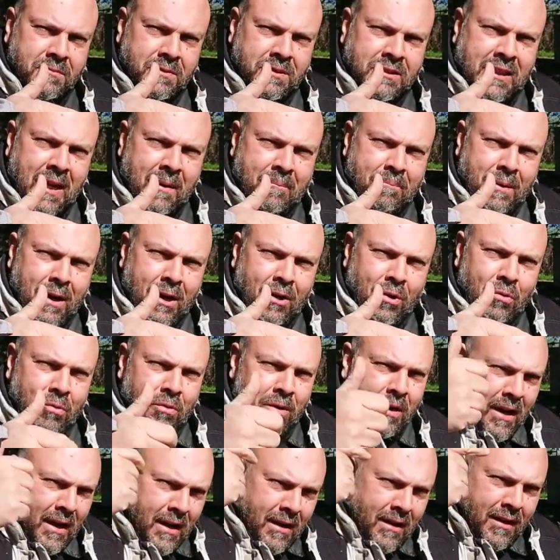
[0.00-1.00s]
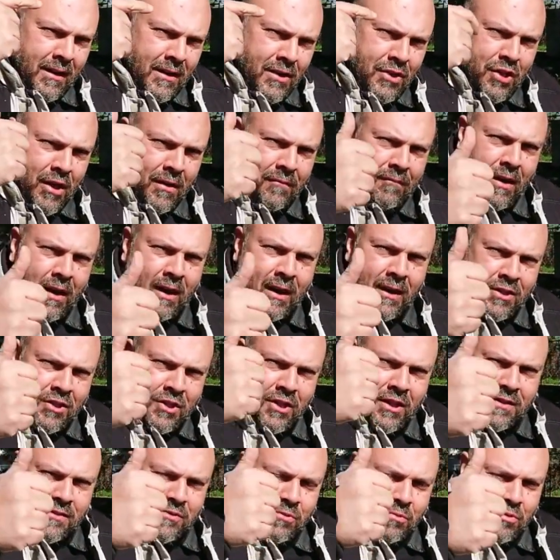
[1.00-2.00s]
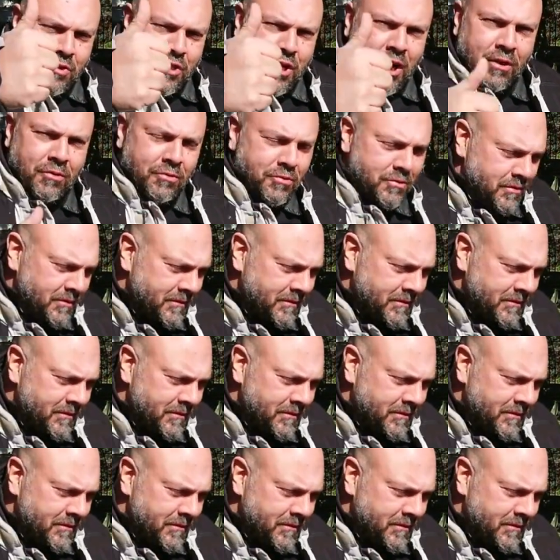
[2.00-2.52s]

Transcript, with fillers: sempre con il cervello acceso. Ciao.